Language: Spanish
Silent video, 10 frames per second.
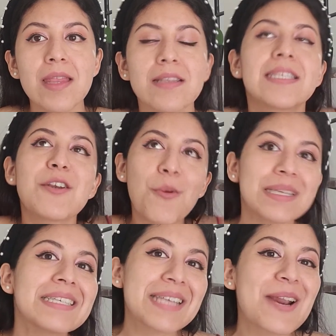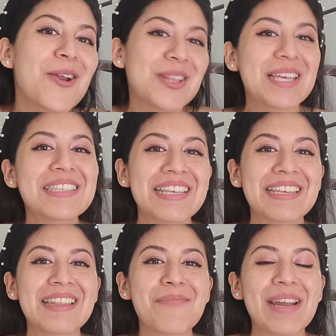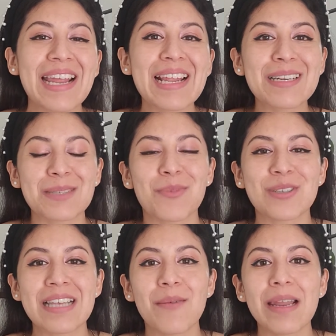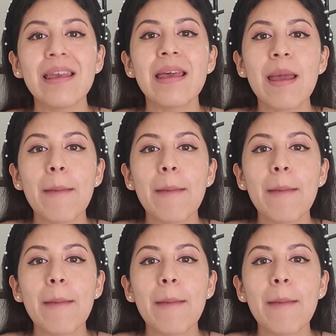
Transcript: si lo vas a hacer, lo tienes que hacer de manera responsable.